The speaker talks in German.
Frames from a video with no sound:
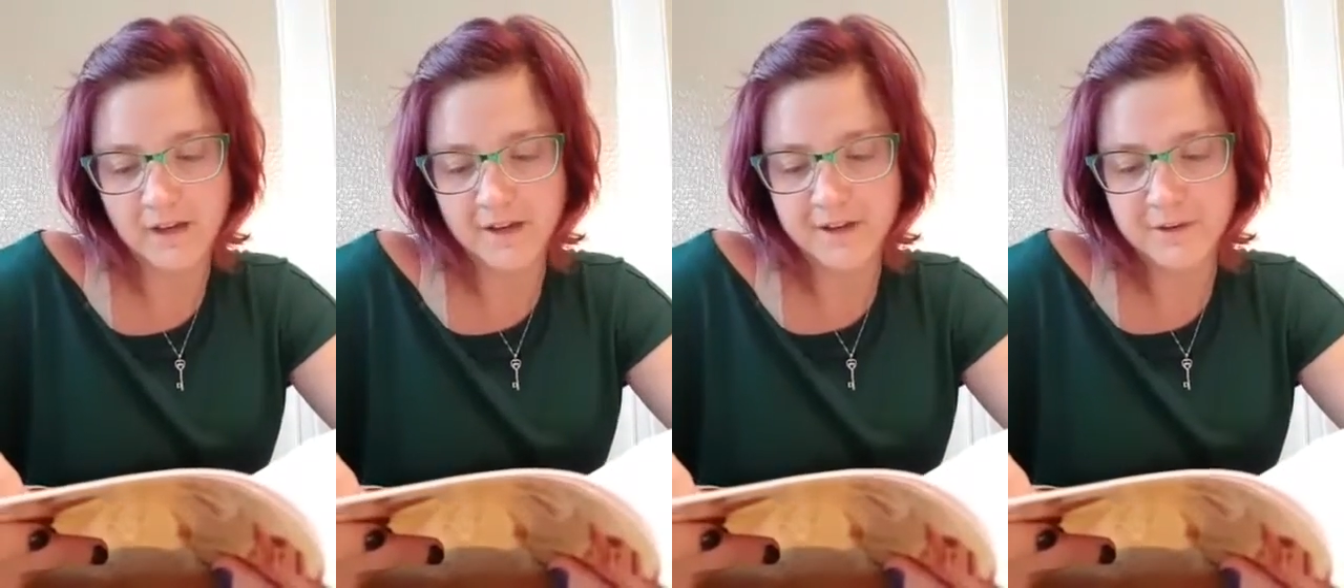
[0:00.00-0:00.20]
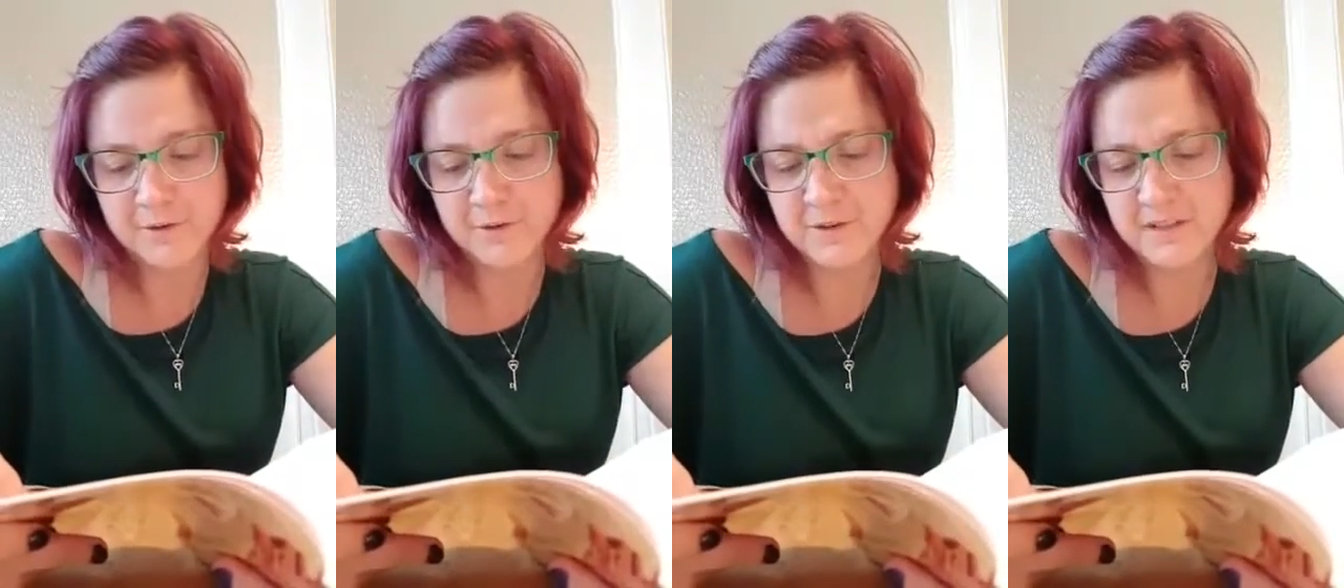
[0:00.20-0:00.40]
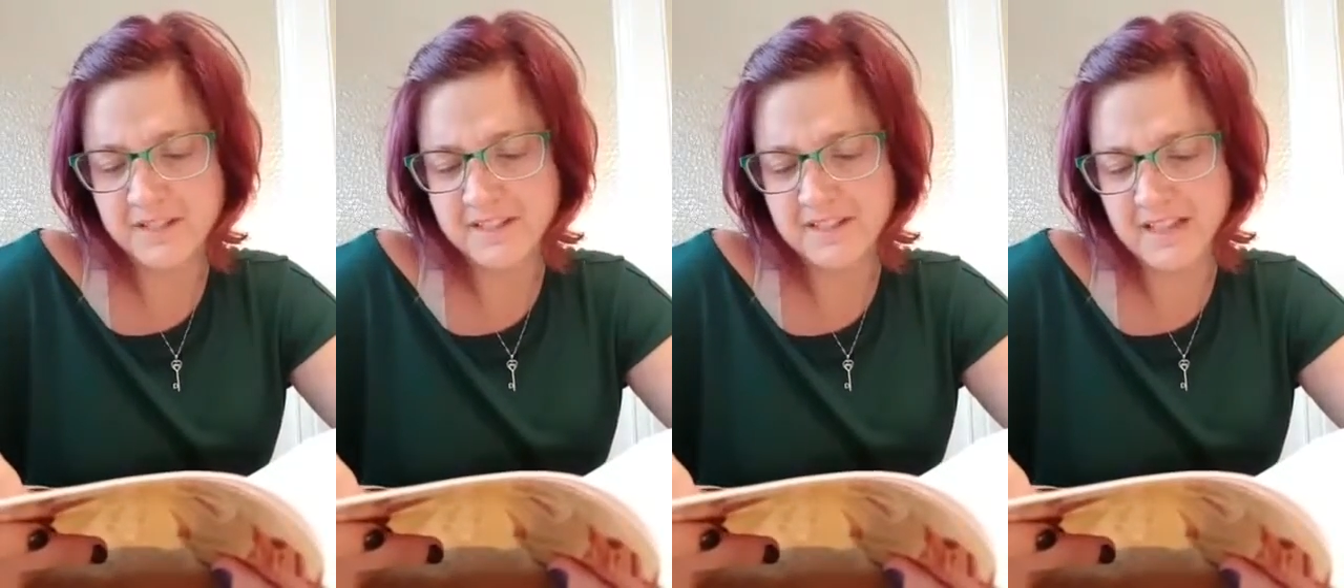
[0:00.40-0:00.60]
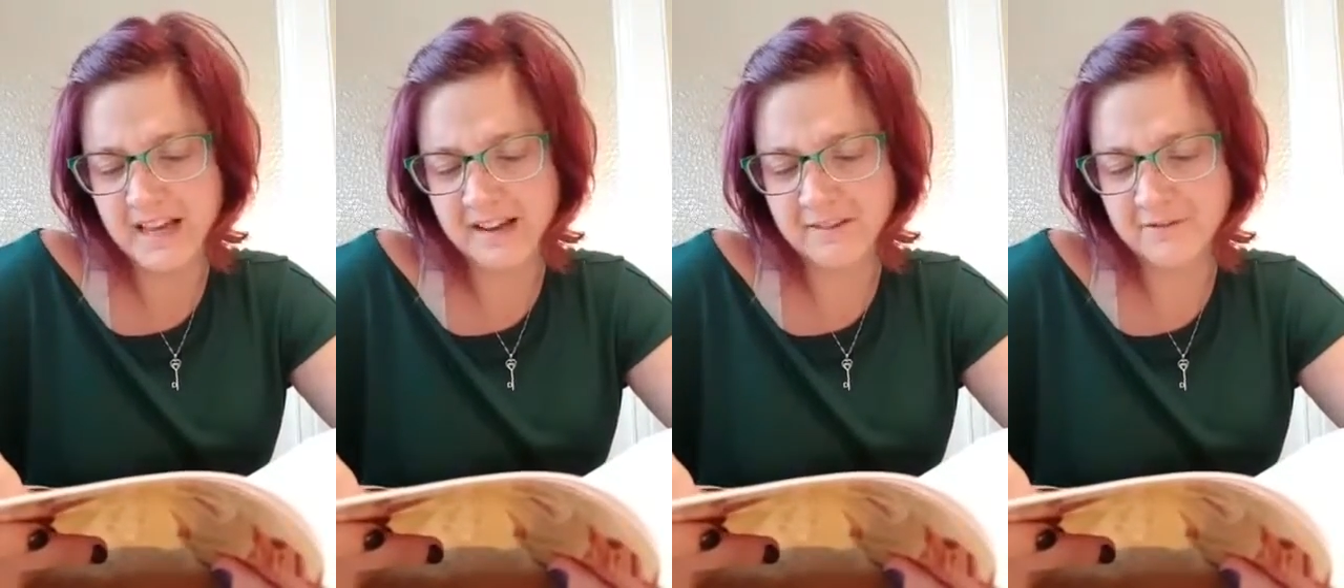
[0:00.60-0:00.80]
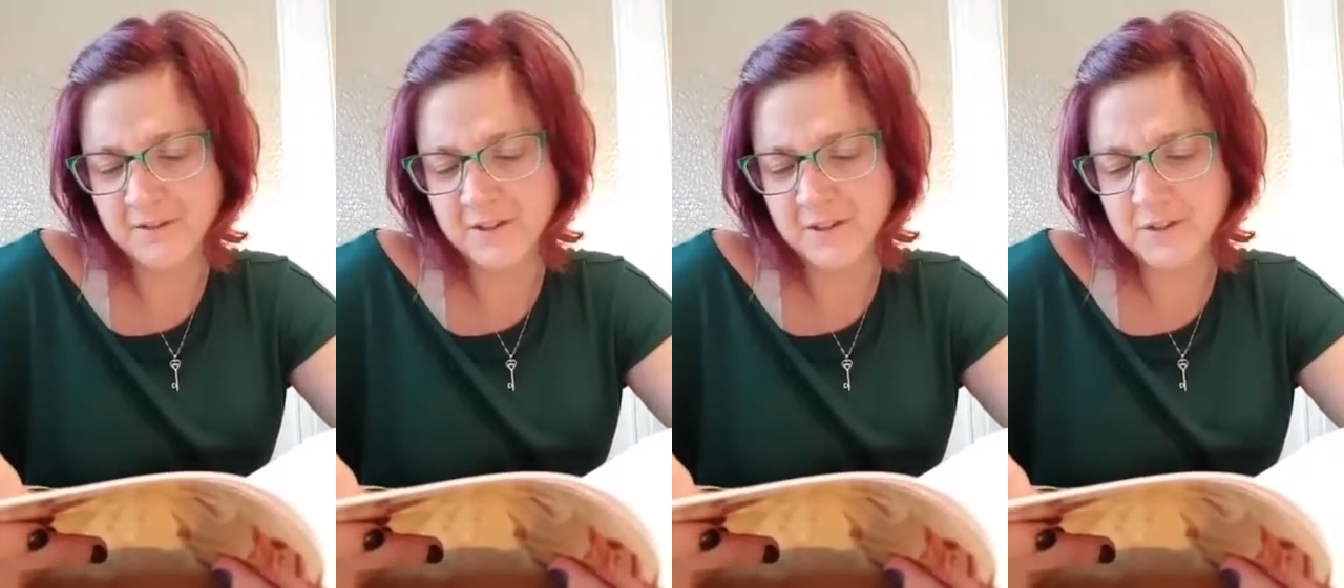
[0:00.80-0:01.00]
Du gehst
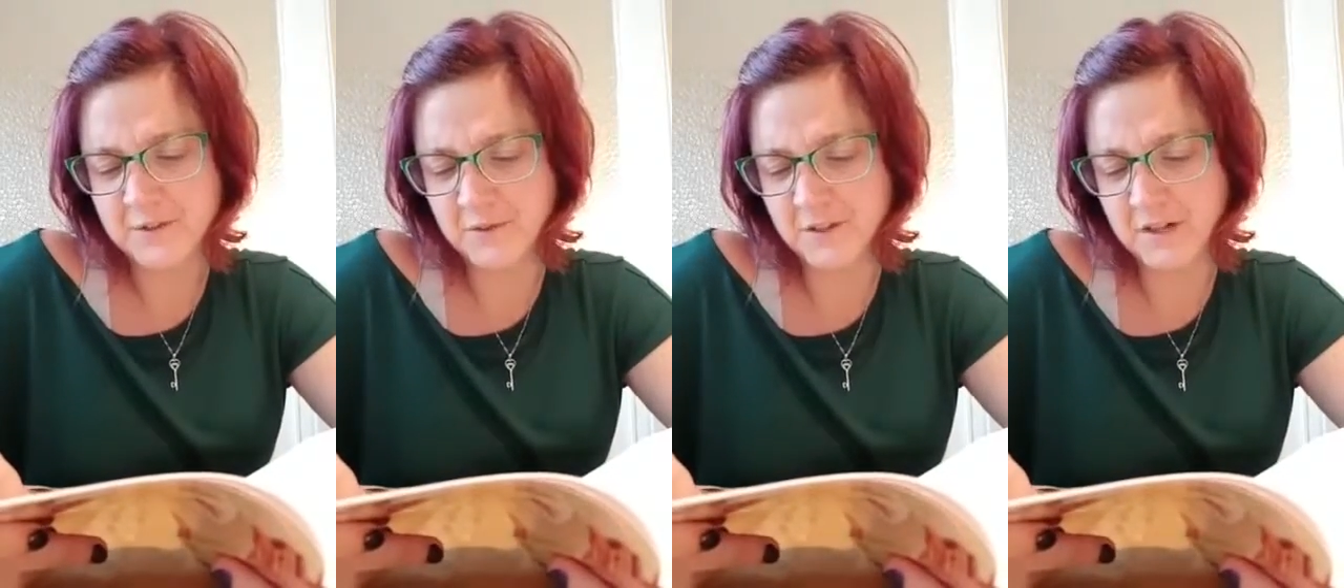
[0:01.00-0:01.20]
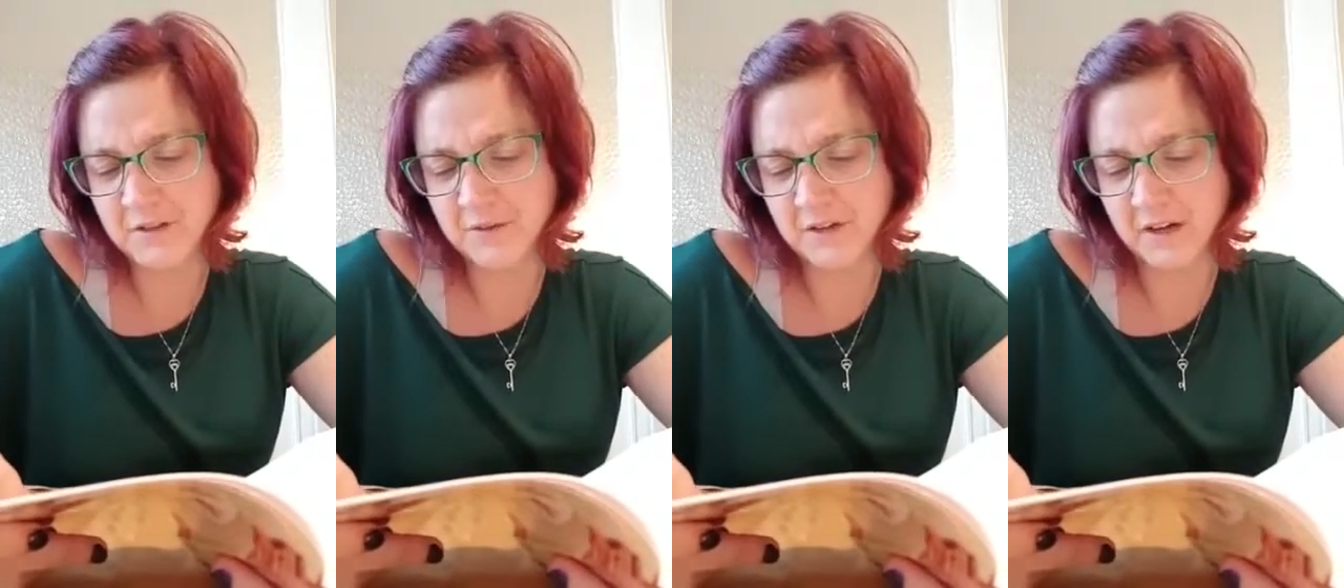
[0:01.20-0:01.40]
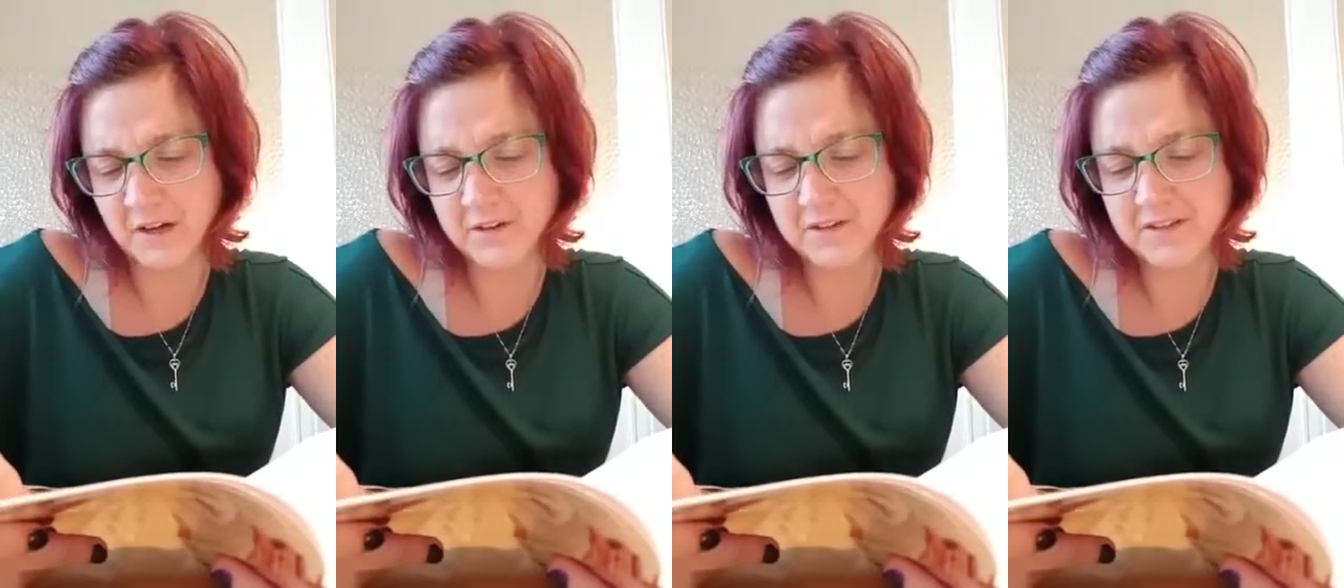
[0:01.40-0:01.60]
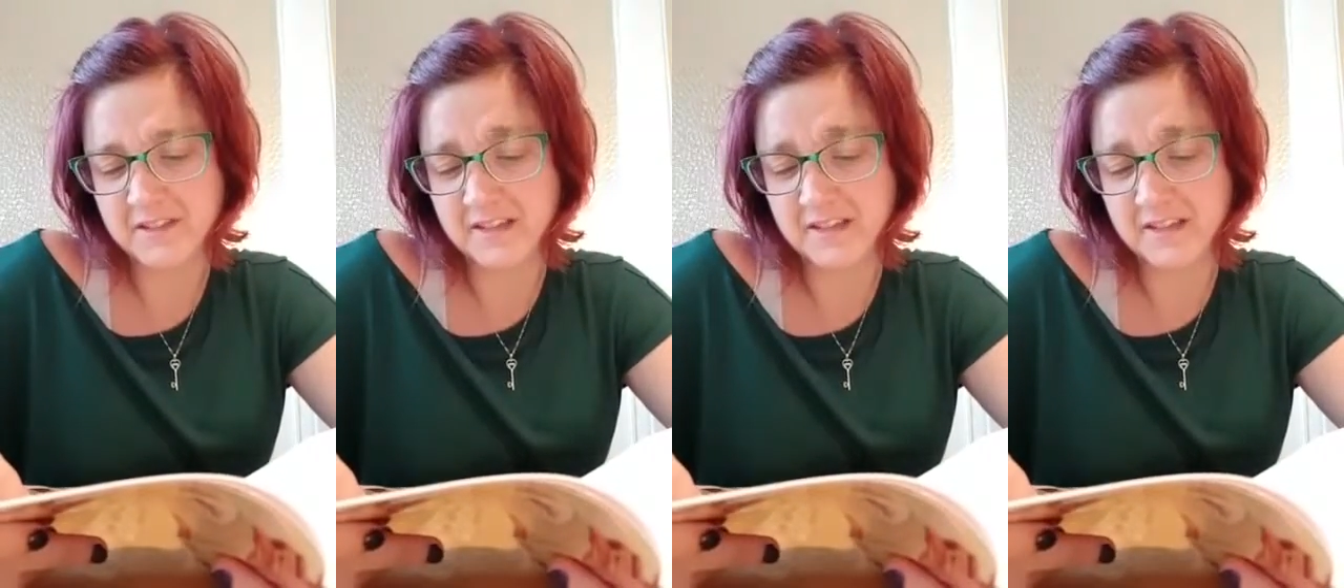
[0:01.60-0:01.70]
einfach so davon aus,